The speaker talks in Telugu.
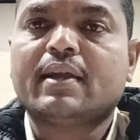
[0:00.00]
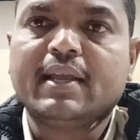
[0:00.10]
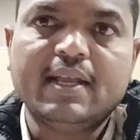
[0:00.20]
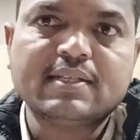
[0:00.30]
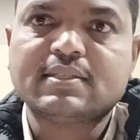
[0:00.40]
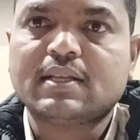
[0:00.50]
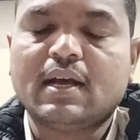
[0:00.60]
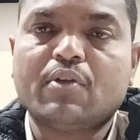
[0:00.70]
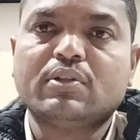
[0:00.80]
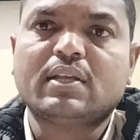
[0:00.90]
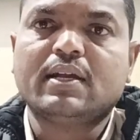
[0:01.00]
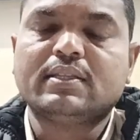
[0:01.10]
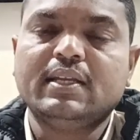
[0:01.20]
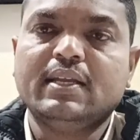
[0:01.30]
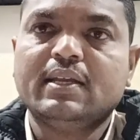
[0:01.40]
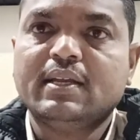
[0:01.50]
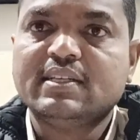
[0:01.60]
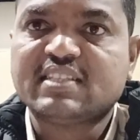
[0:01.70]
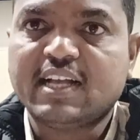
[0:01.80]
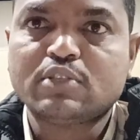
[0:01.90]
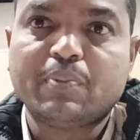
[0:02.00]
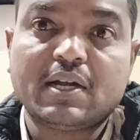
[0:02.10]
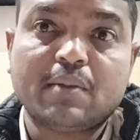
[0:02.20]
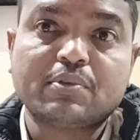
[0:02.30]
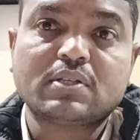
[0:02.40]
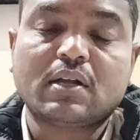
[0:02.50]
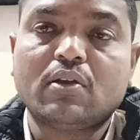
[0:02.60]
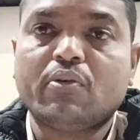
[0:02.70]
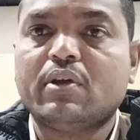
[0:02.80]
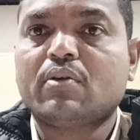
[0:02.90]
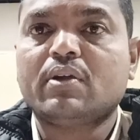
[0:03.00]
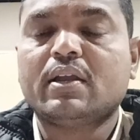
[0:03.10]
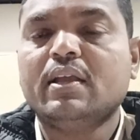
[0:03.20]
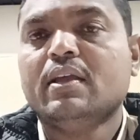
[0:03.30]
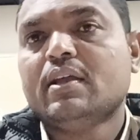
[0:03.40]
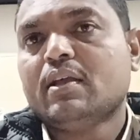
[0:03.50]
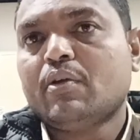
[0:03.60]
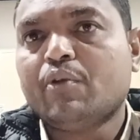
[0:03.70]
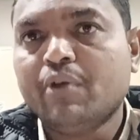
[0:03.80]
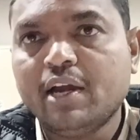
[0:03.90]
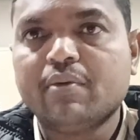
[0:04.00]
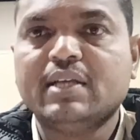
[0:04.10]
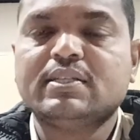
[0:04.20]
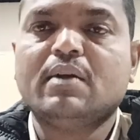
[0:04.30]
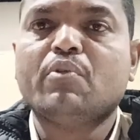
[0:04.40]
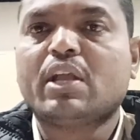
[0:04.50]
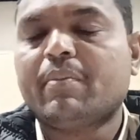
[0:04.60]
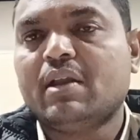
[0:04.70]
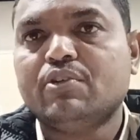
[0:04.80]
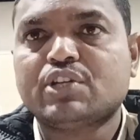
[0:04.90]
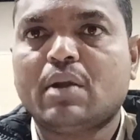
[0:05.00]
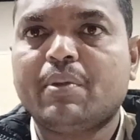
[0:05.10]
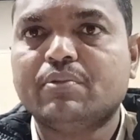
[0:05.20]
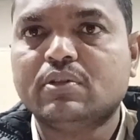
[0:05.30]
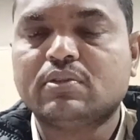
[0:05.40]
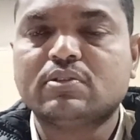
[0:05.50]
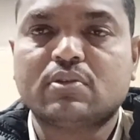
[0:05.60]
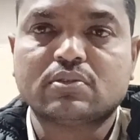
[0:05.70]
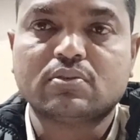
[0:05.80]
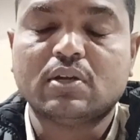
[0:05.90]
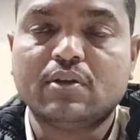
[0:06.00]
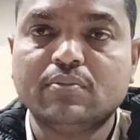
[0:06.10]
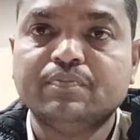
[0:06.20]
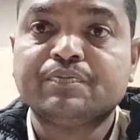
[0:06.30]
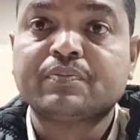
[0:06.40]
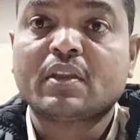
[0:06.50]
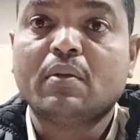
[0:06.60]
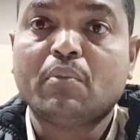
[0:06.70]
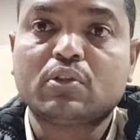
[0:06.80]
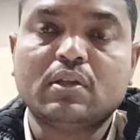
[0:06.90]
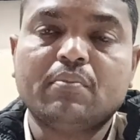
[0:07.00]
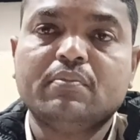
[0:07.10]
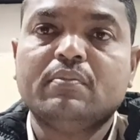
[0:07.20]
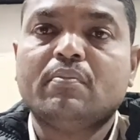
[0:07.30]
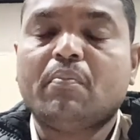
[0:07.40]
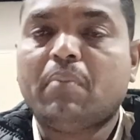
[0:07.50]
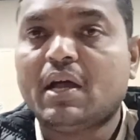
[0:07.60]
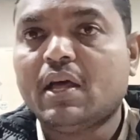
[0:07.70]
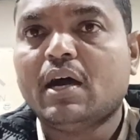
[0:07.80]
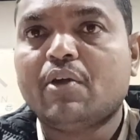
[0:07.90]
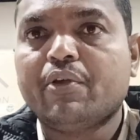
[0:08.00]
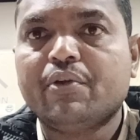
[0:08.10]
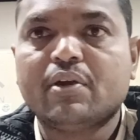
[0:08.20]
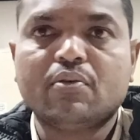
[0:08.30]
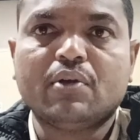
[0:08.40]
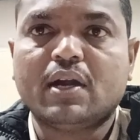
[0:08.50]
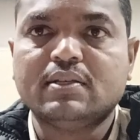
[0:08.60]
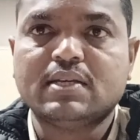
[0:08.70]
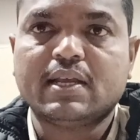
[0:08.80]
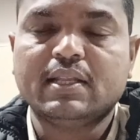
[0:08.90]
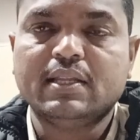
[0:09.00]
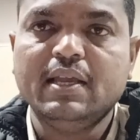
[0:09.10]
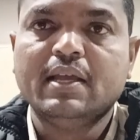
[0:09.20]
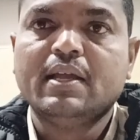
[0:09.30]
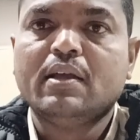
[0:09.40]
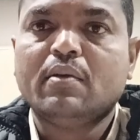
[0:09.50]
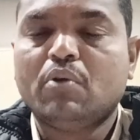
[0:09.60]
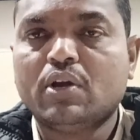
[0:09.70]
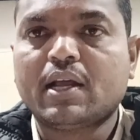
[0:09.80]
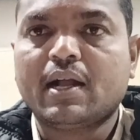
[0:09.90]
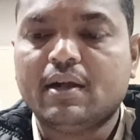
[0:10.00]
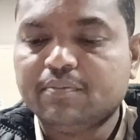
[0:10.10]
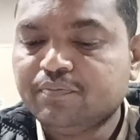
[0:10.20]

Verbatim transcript: టీఎస్ ఆరవ తరగతి సైన్స్ పాఠ్యపుస్తకంలో ఉన్నటువంటి యూనిట్ వైజ్గా ముఖ్యమైన విషయాలు మీ ముందుకు తీసుకొస్తున్నాను మొత్తం పదహారు యూనిట్లు ఉండడం జరిగింది మొదటగా